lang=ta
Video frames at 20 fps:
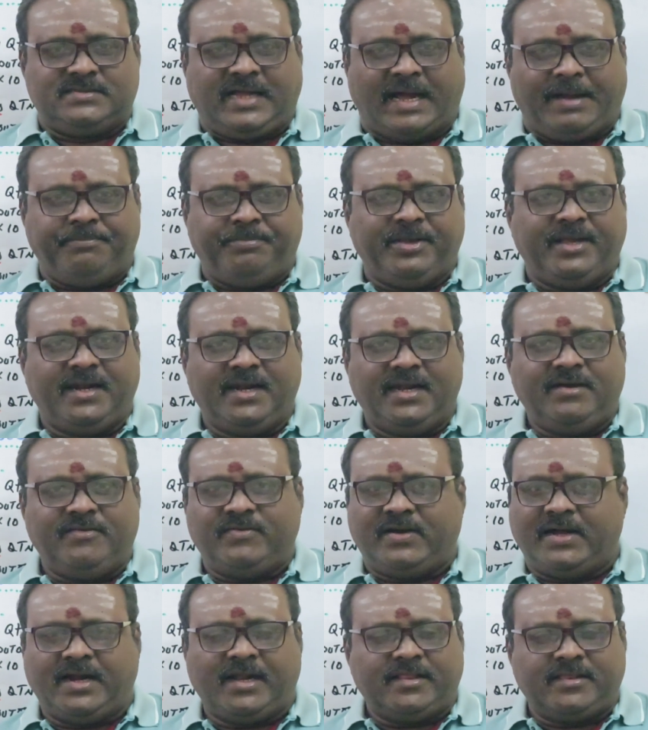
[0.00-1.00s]

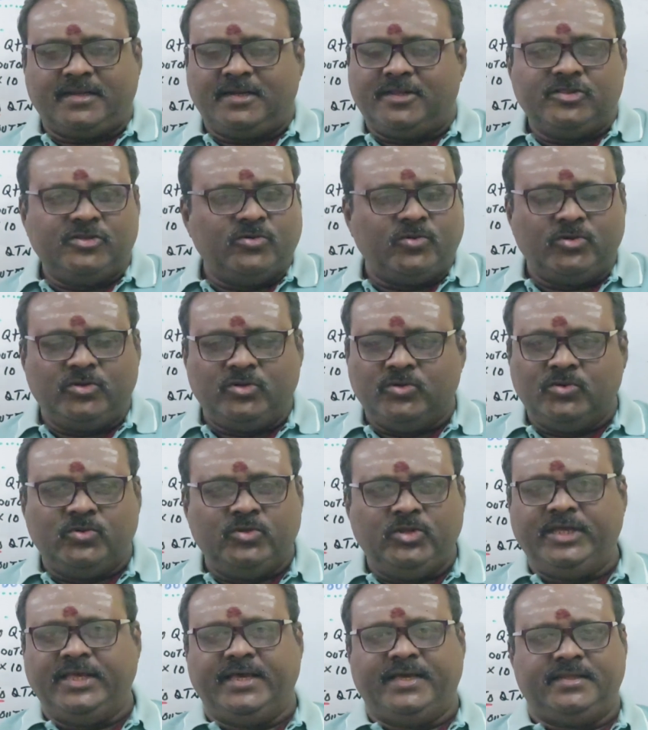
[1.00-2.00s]
டாப்பிக்கெல்லாம் வானத்துலேருந்து ஒன்றும்
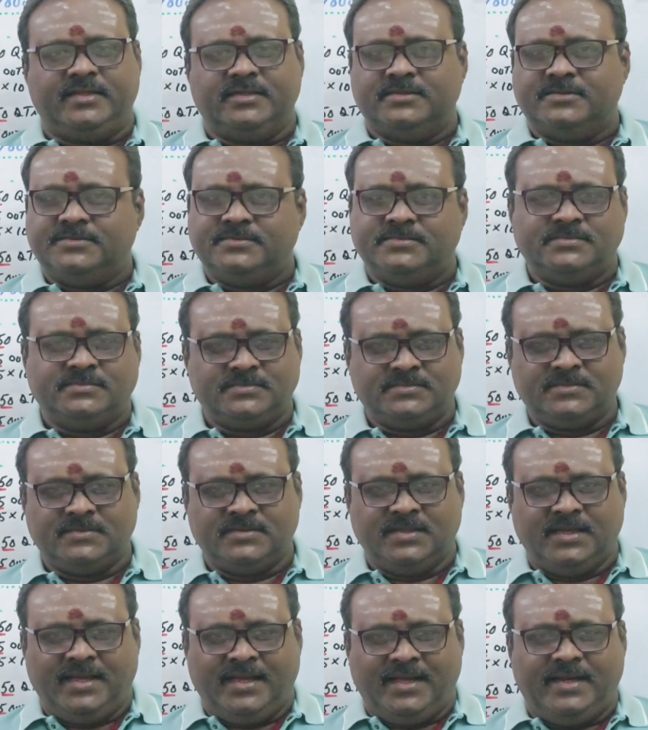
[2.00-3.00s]
குதிக்காது
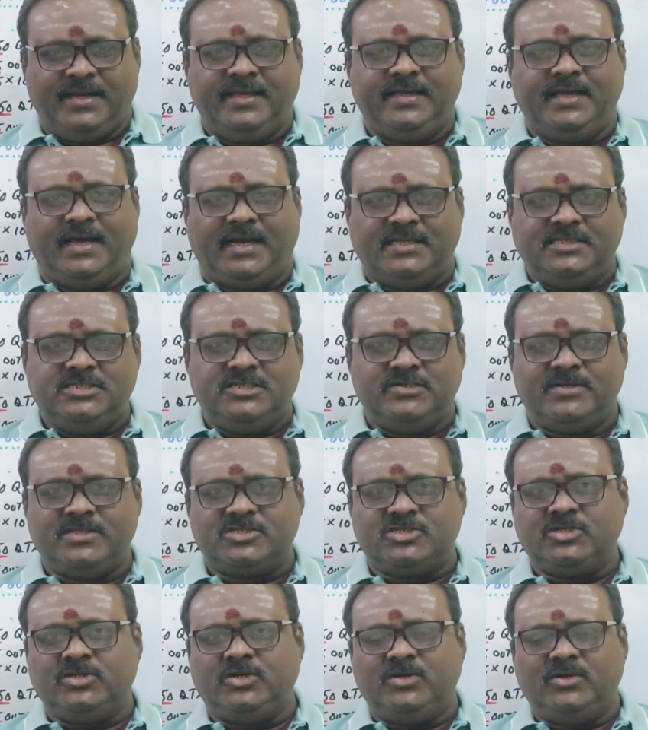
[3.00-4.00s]
நீங்கள் அஞ்சு
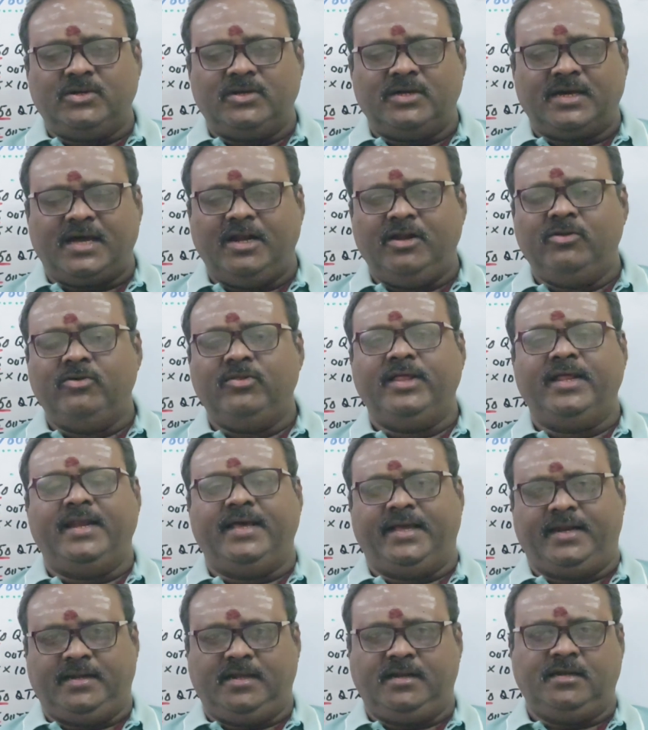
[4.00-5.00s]
வருஷம்
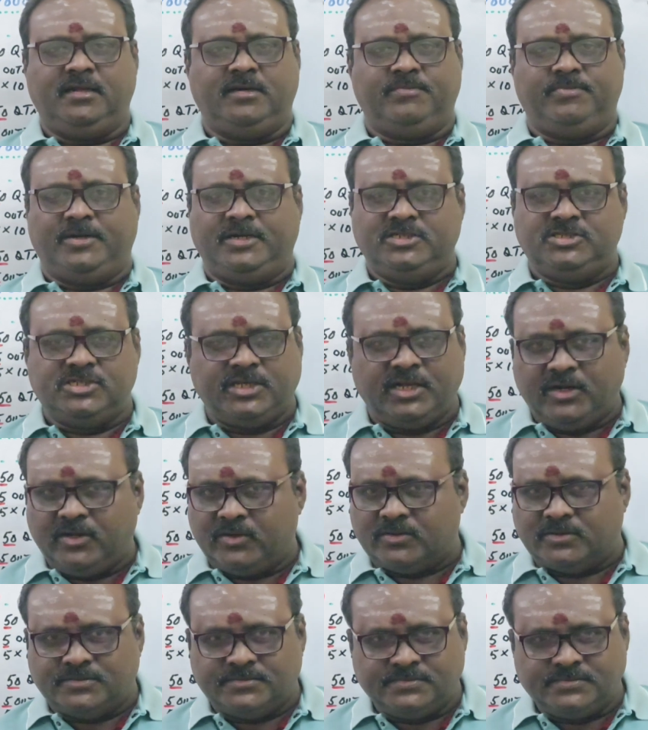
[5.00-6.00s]
கல்லூரியில் என்னென்ன
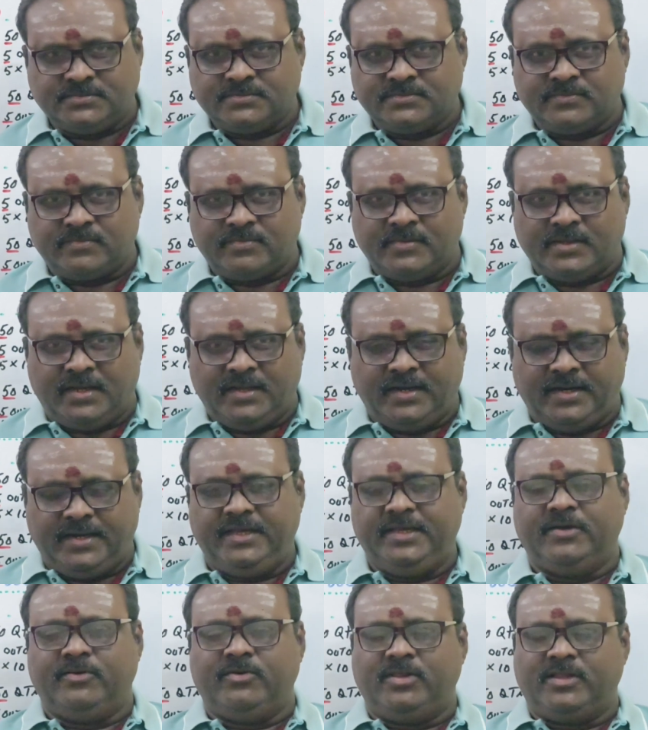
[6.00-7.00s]
படிச்சிங்களோ
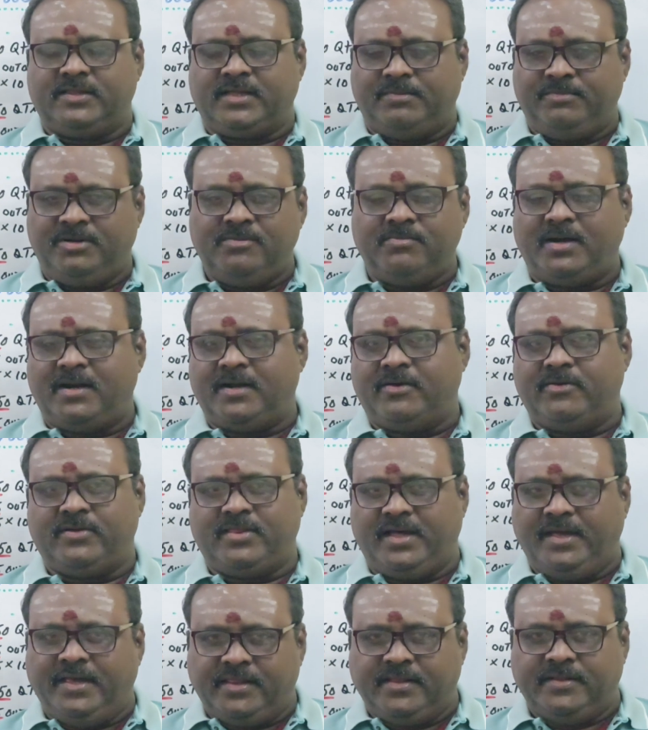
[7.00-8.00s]
நீங்கள் ஒரு தமிழ்
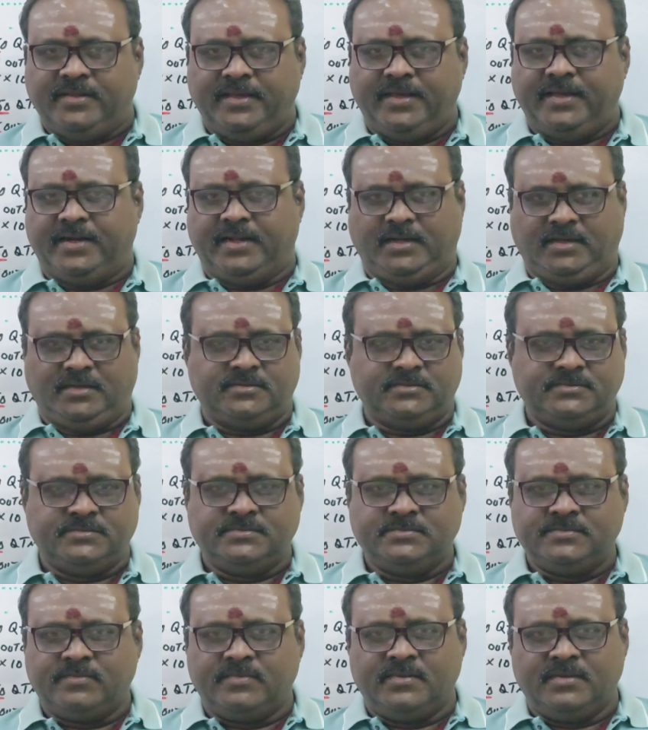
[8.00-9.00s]
மாணவராக இருந்தீங்கன்னா
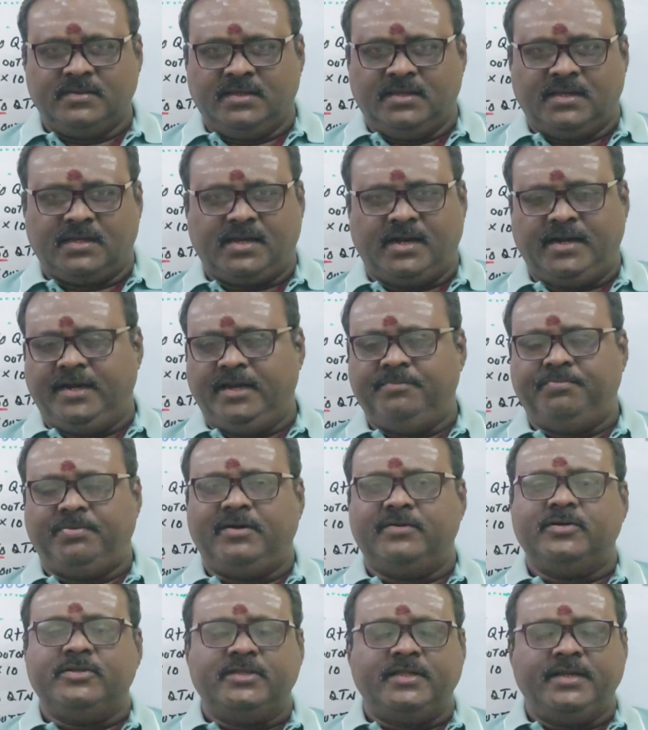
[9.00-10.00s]

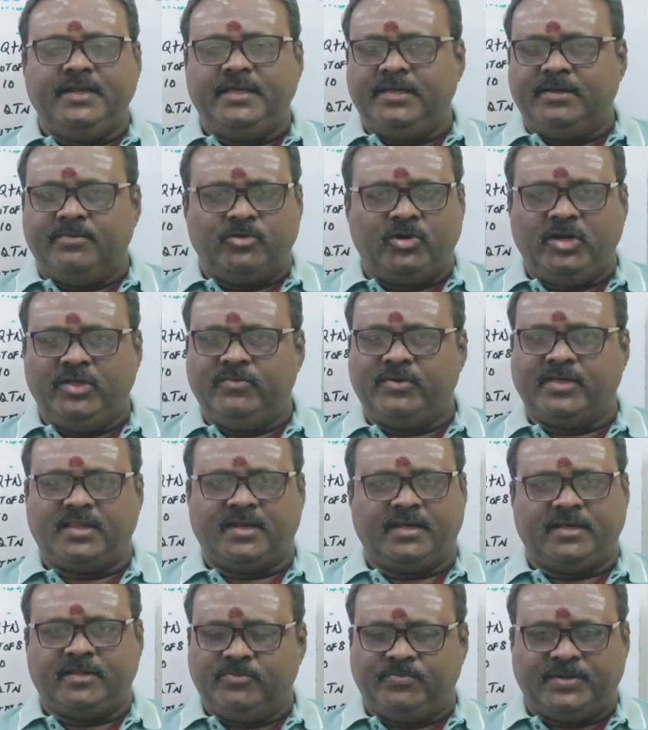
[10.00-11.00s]
கண்டிப்பாக வந்து நீங்கள் மொழி
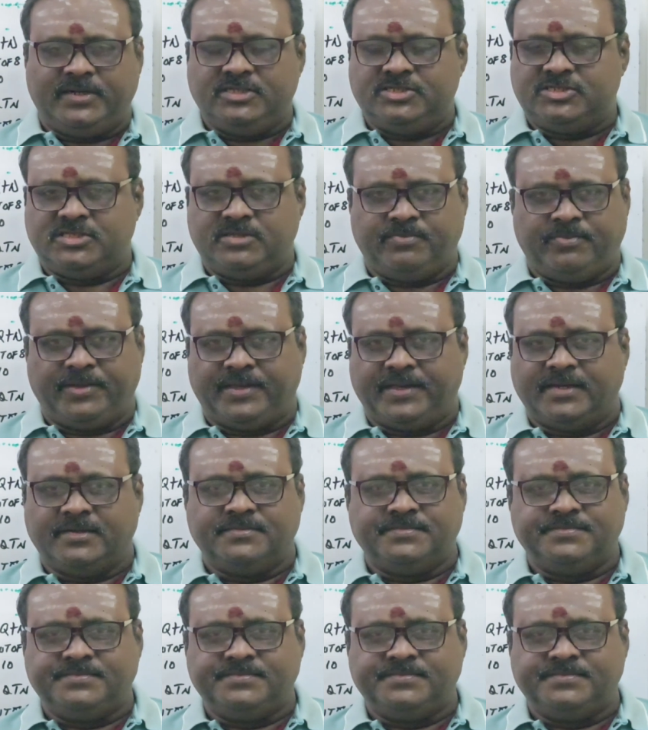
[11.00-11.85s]
வரலாறு படிச்சிருப்பீங்க